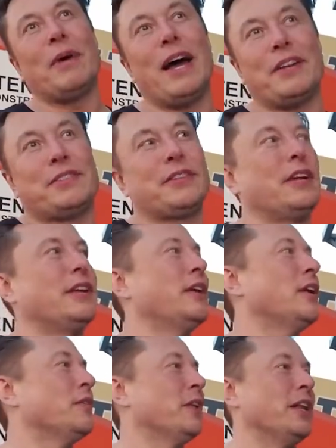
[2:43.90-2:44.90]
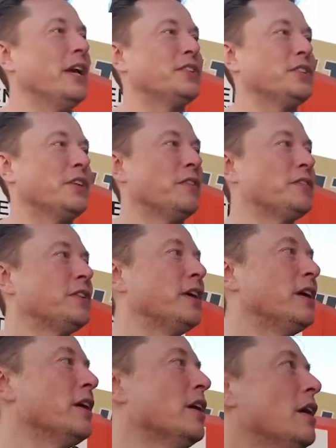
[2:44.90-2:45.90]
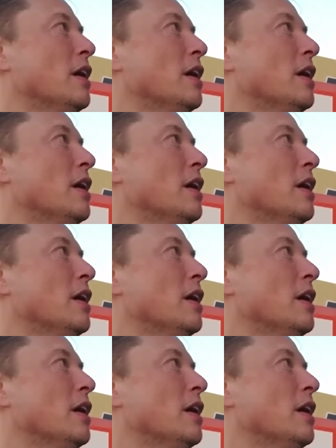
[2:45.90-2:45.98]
porque la corte lo obligó a comprarla,